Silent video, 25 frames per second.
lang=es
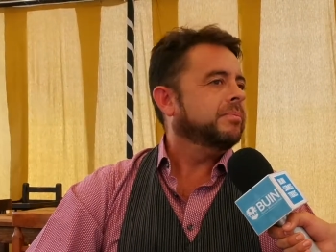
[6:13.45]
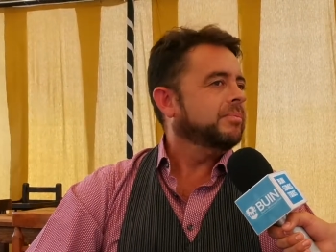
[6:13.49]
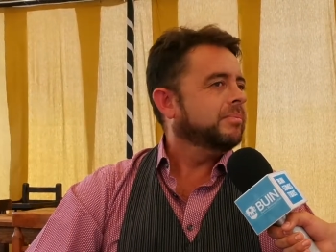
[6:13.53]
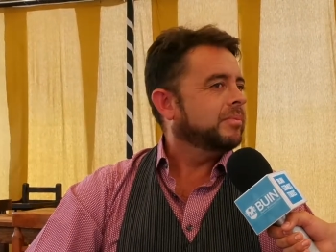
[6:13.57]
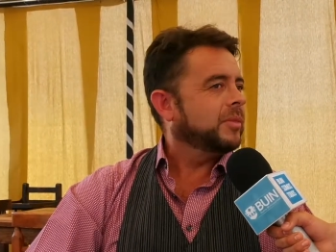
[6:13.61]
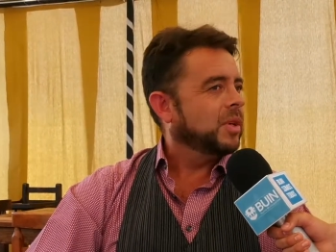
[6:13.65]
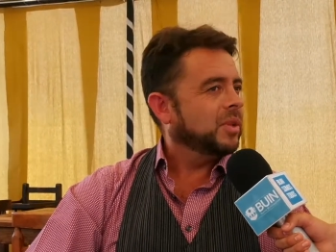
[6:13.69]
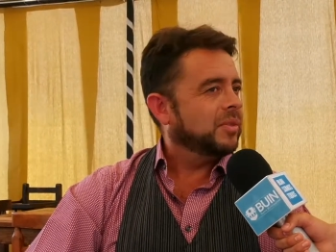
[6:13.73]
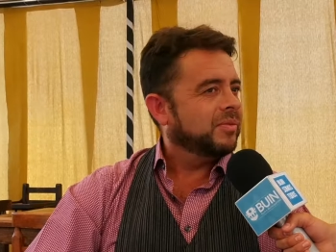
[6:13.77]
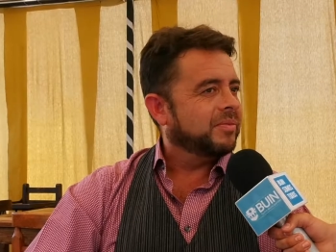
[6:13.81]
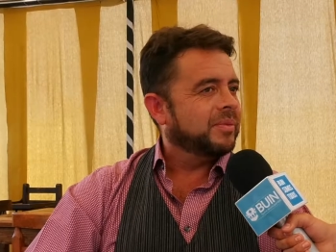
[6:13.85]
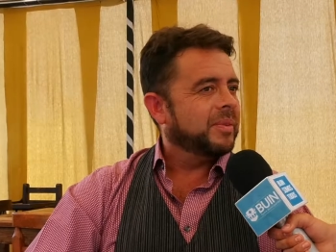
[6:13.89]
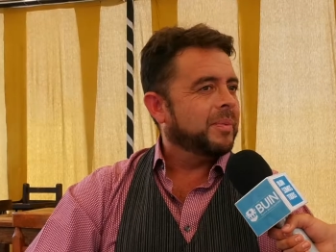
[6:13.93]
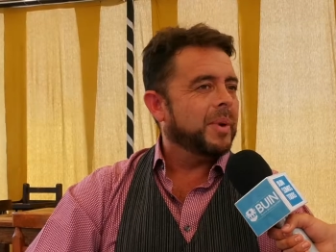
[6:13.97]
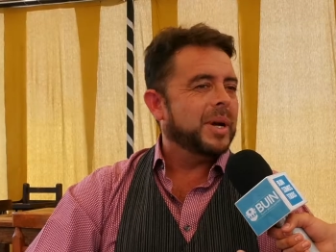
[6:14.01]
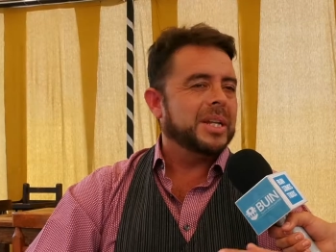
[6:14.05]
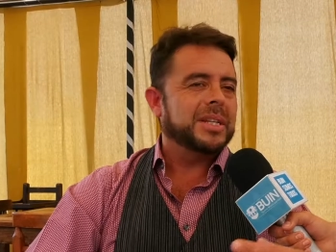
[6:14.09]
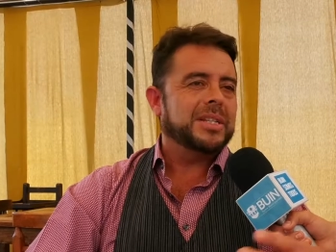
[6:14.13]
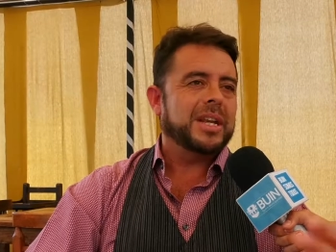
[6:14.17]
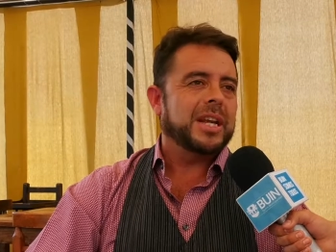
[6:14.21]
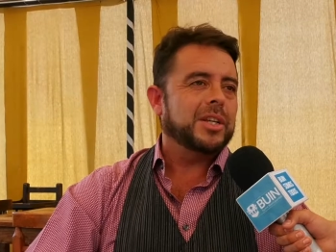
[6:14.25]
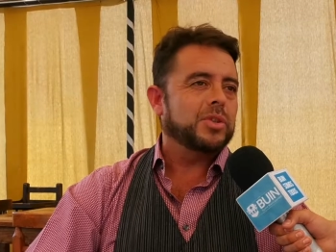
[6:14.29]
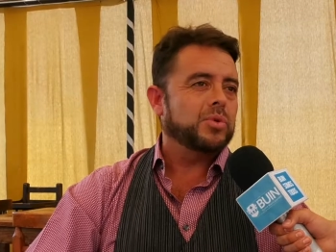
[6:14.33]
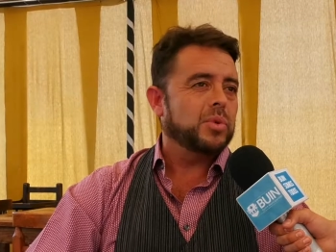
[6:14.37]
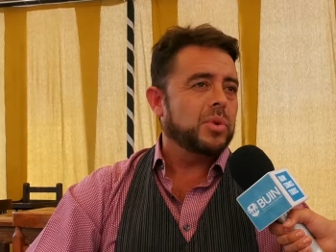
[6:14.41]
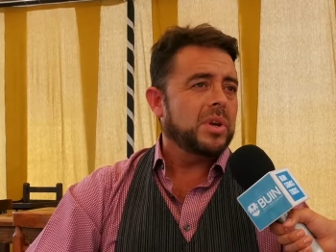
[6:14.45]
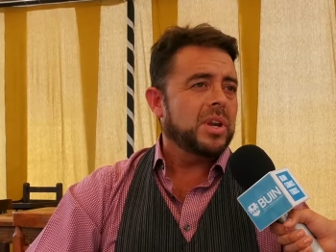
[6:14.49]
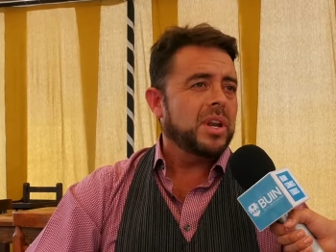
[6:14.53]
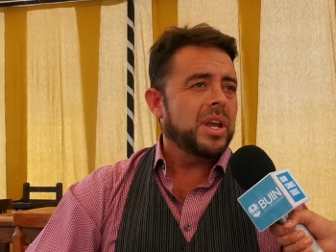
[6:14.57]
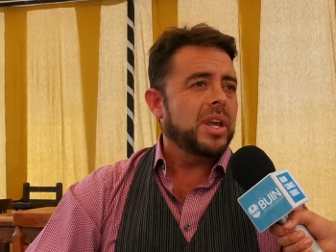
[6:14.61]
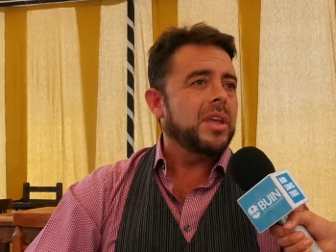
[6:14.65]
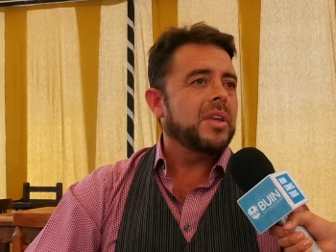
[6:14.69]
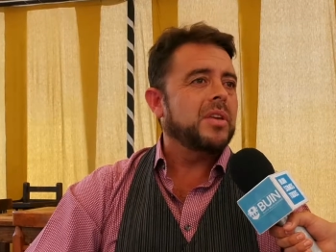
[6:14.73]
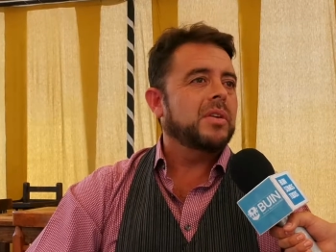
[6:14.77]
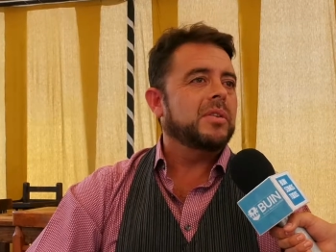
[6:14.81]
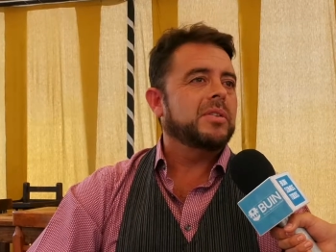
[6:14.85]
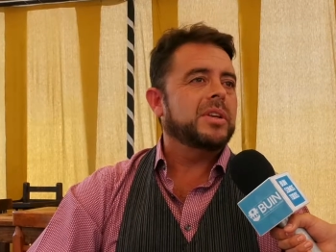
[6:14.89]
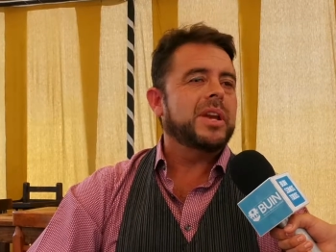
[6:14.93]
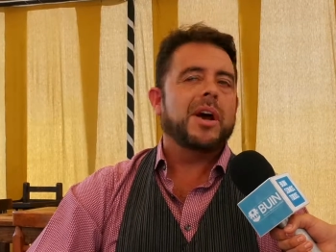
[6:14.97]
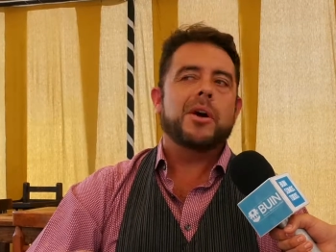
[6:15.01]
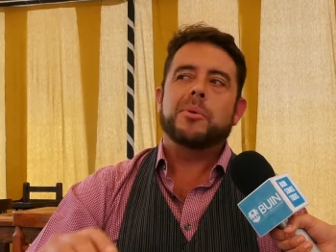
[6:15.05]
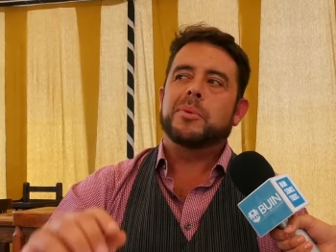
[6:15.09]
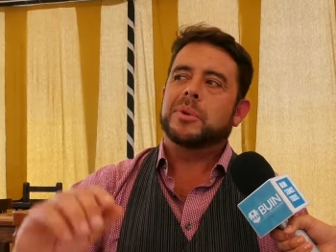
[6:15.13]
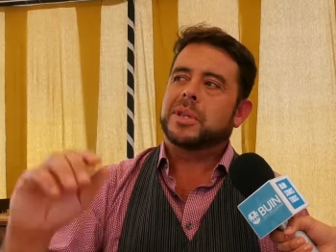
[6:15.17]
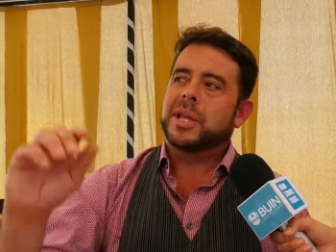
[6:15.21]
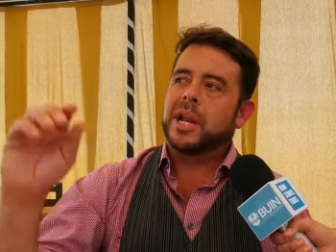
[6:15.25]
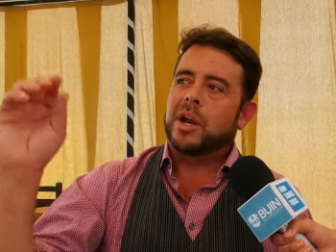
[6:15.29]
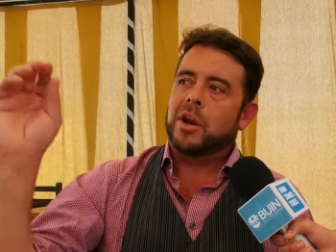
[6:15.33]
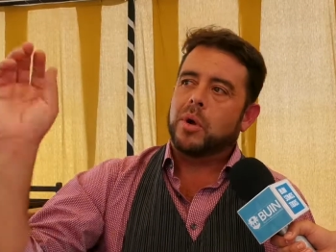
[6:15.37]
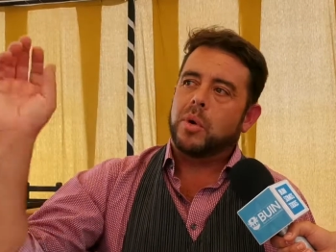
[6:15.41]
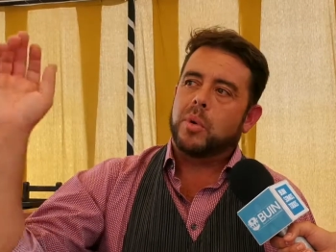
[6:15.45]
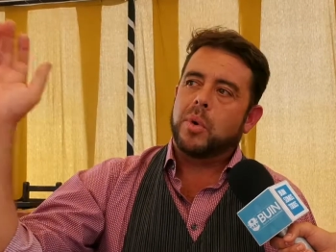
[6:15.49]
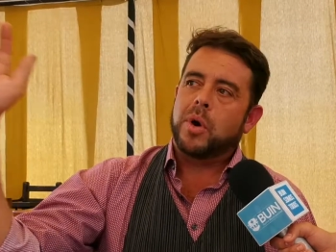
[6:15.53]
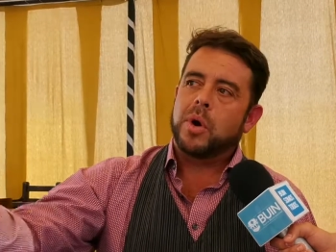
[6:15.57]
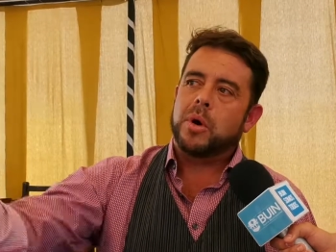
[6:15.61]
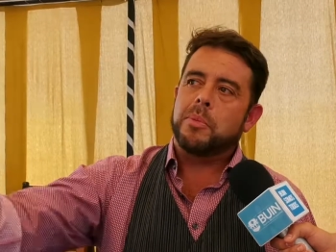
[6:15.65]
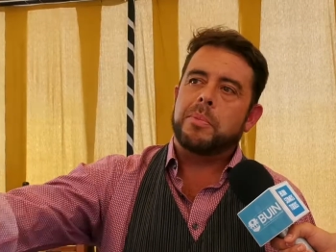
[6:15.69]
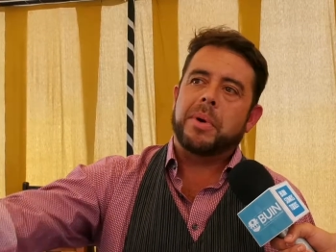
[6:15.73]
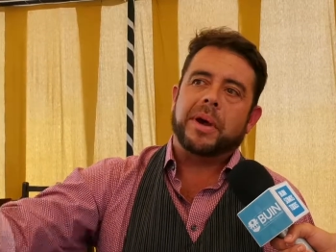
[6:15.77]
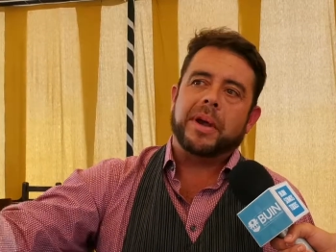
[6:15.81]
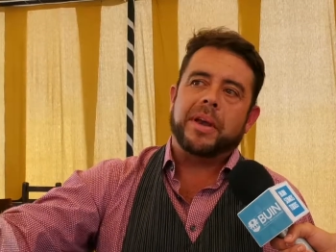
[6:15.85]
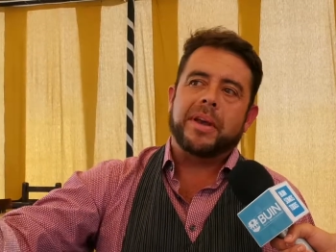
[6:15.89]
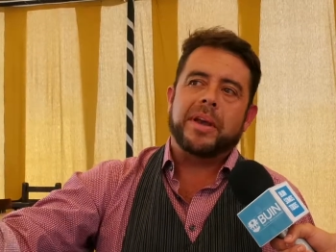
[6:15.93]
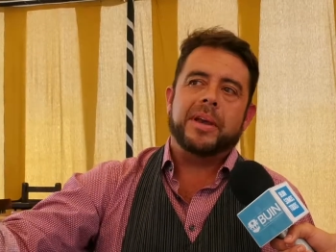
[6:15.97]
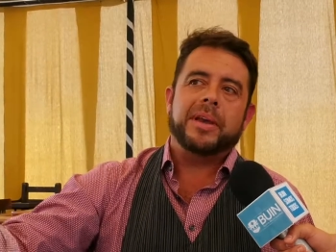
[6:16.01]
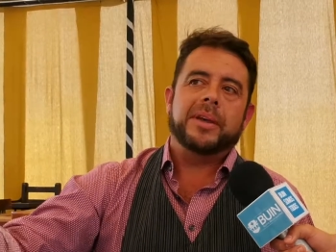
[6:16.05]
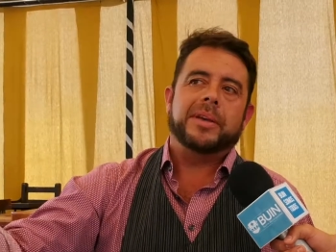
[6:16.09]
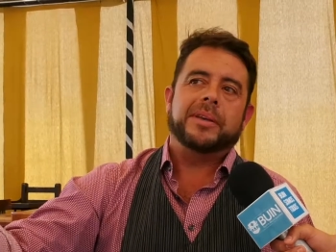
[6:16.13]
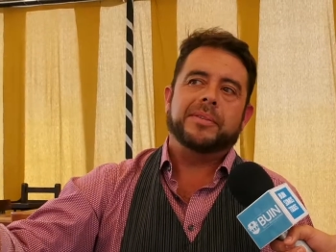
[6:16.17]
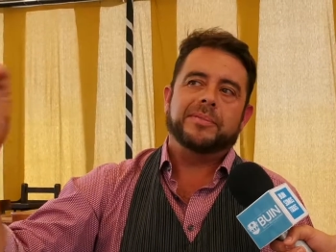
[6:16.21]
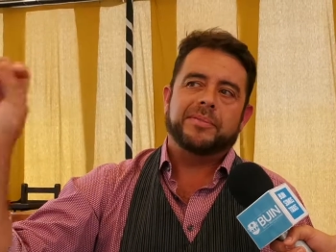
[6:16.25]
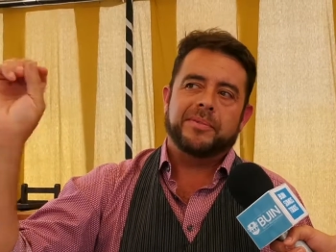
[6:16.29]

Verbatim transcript: con, pueden traer a sus niños, ya van a estar los juegos para que